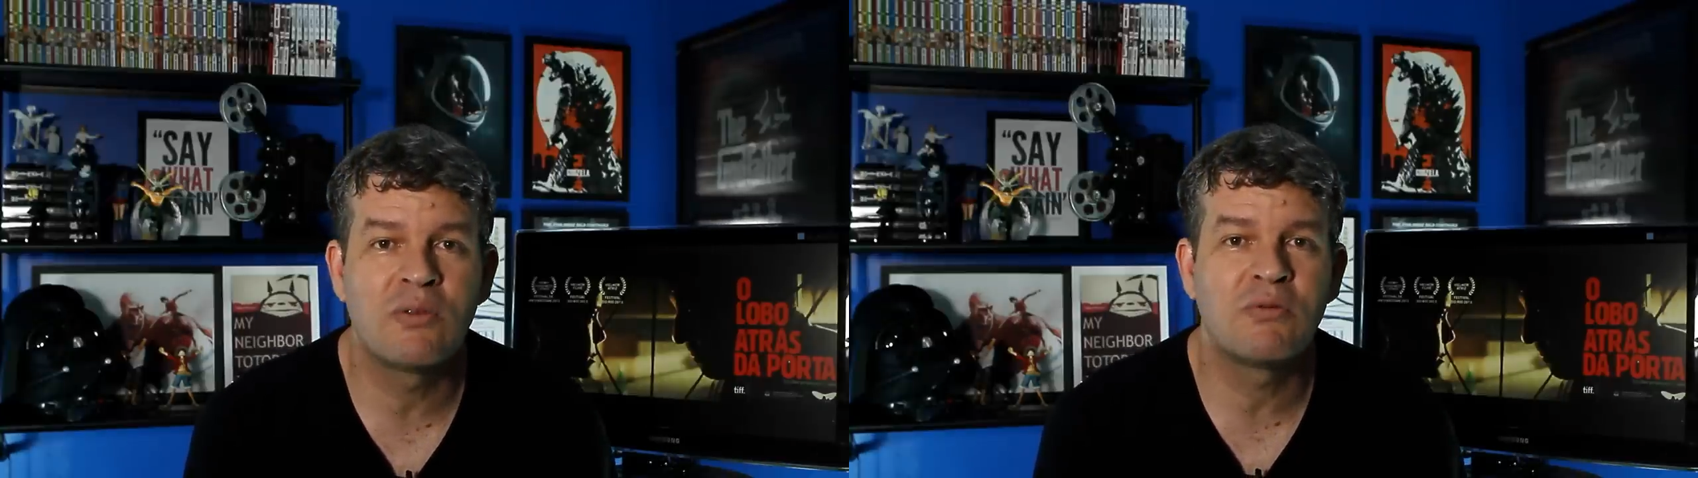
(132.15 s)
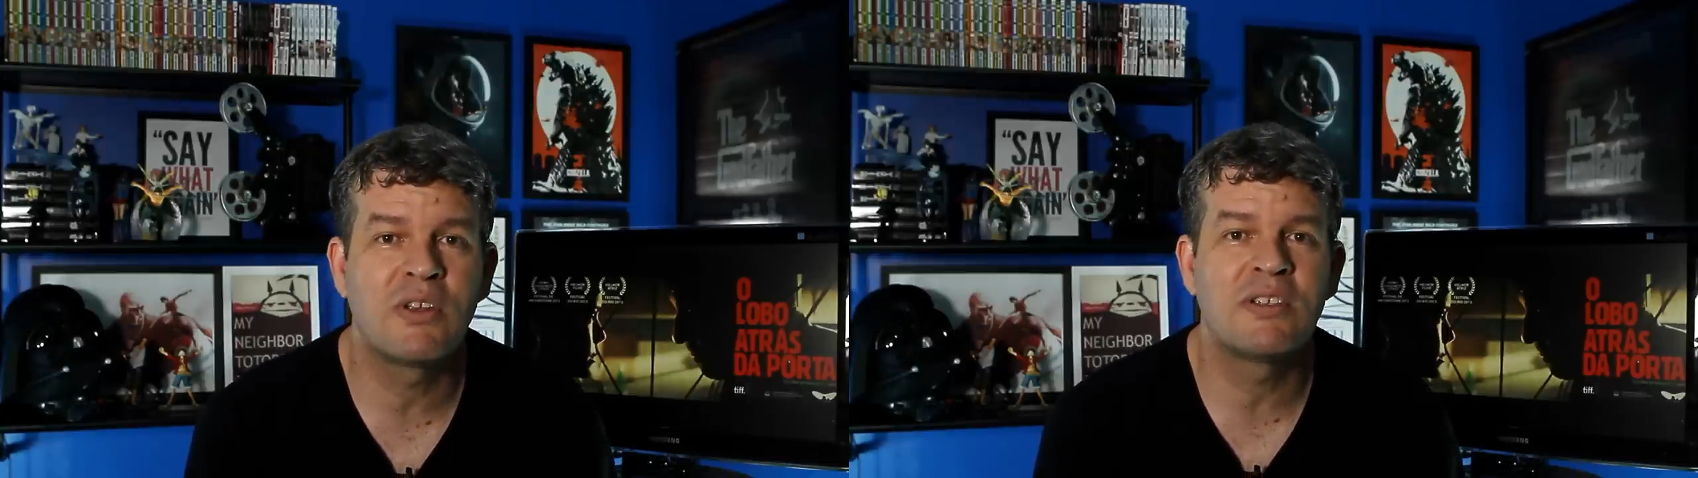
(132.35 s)

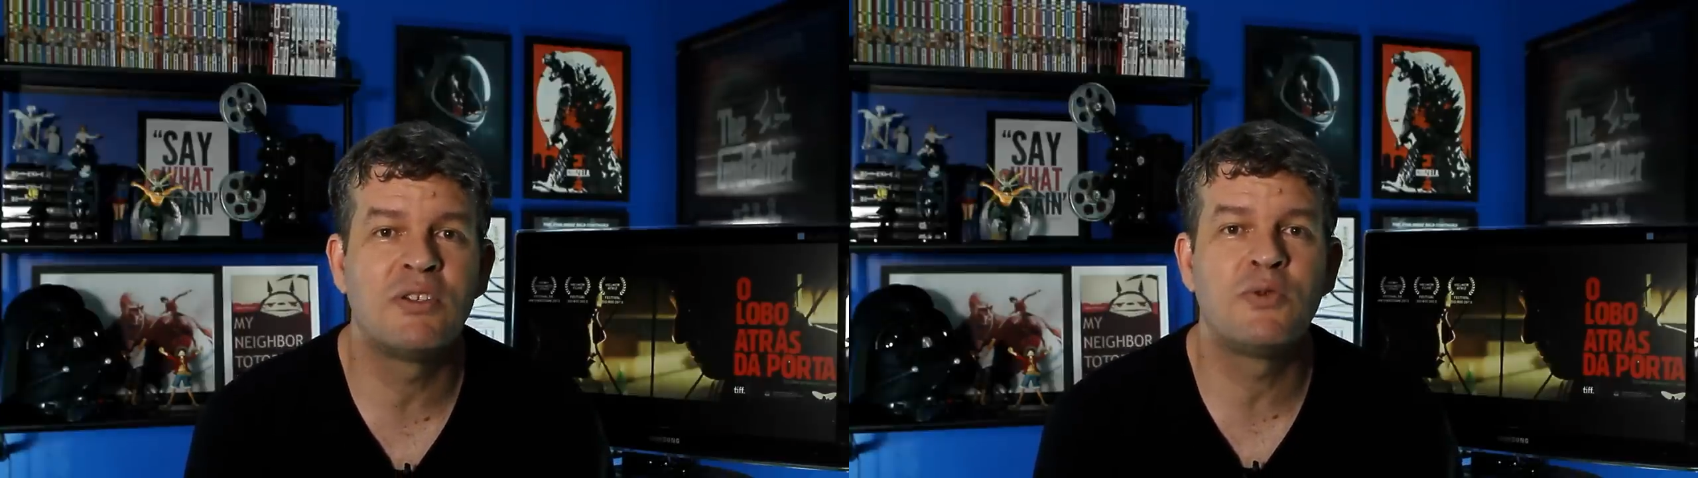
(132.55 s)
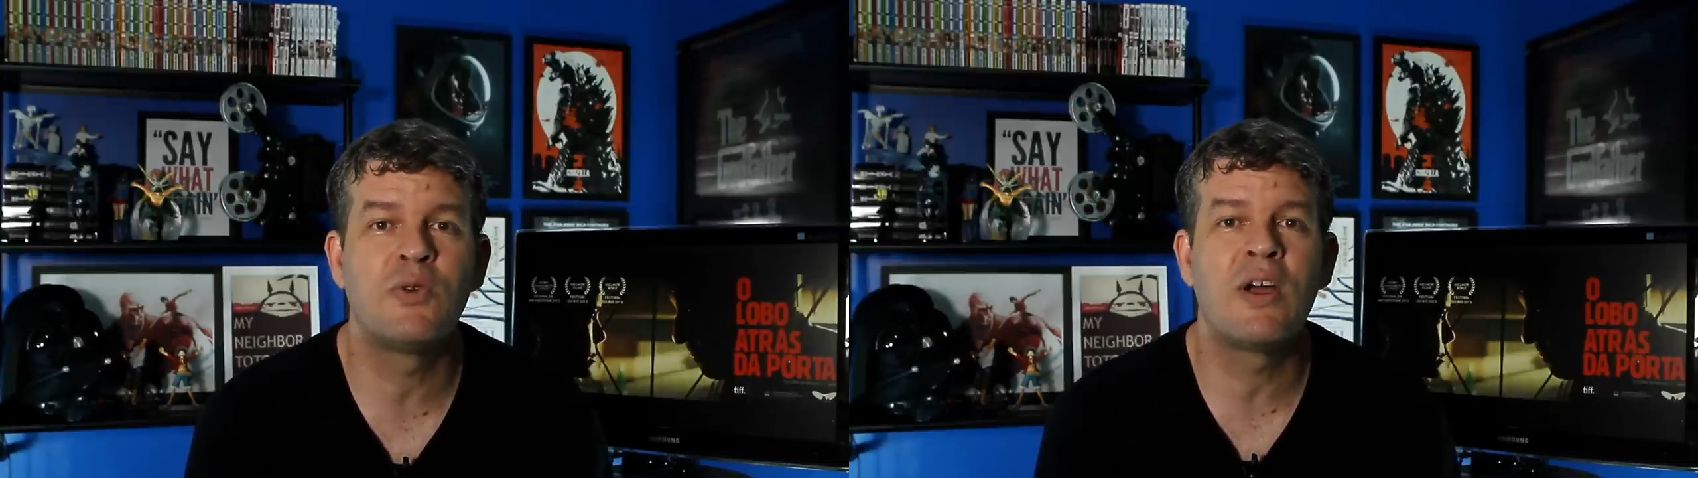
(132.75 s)
não está
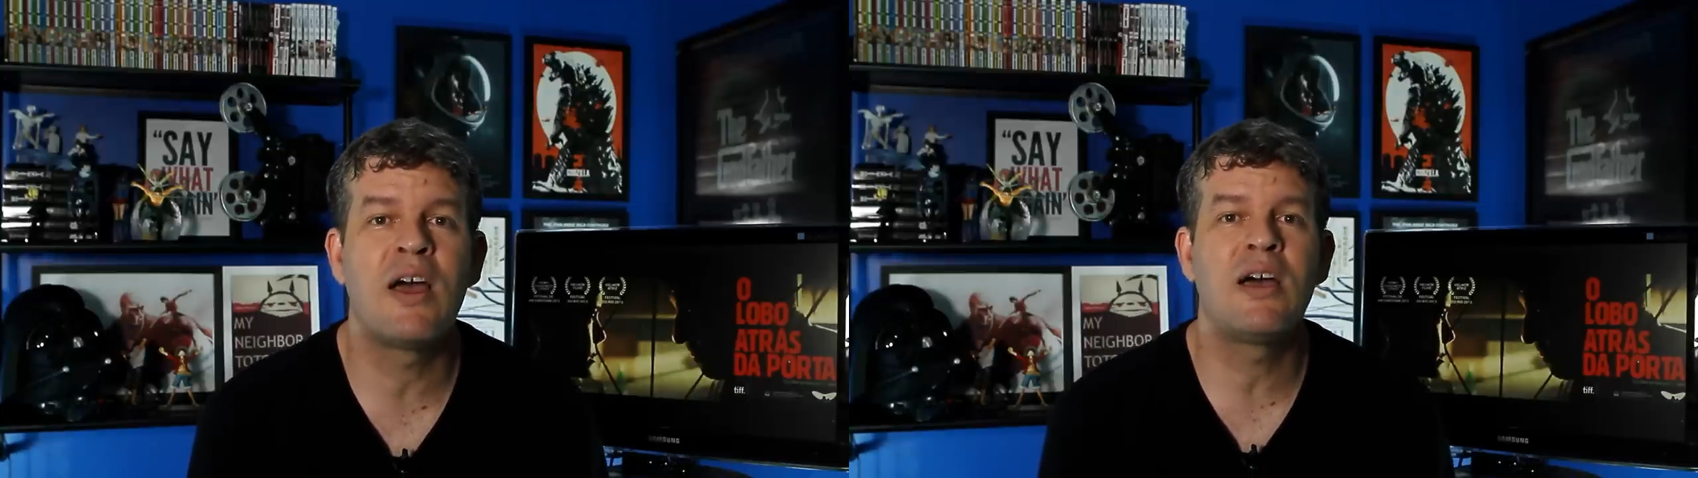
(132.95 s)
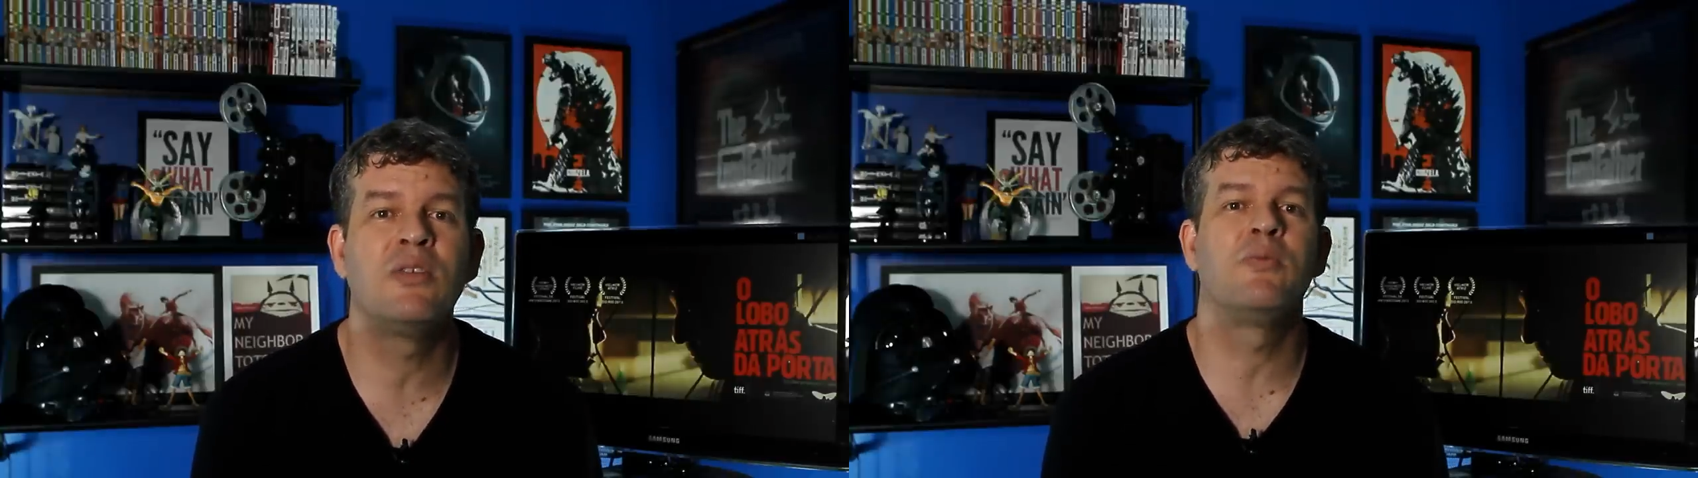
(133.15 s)
sendo
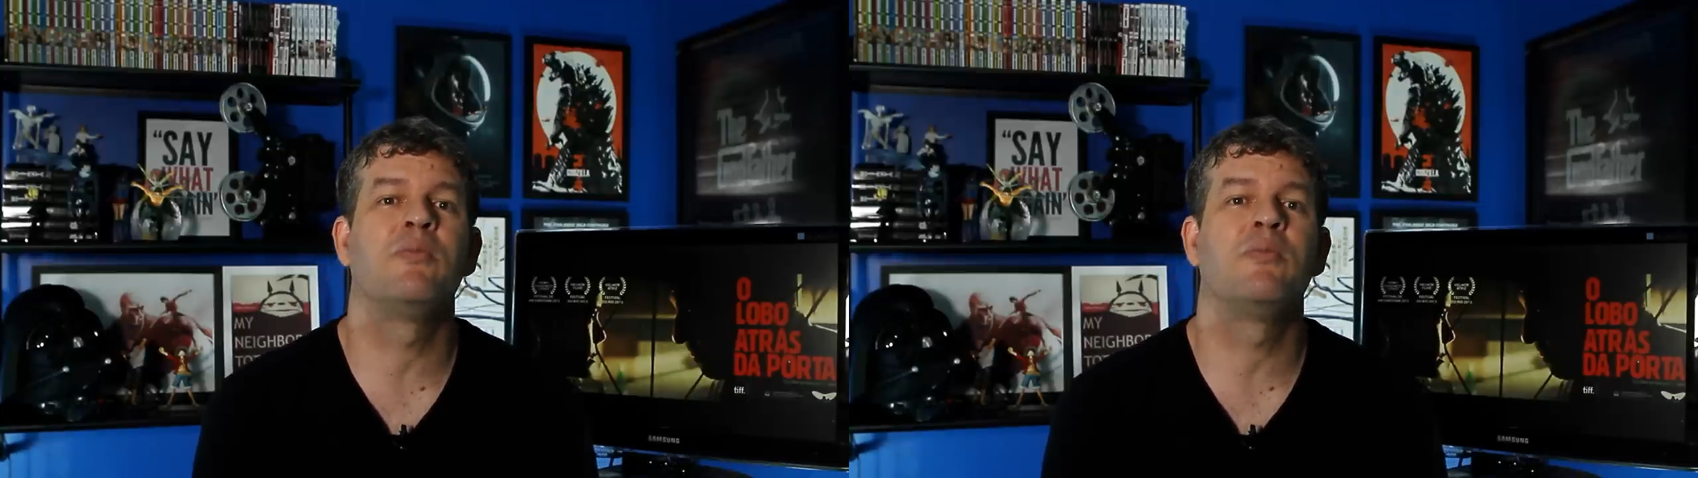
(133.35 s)
divulgado.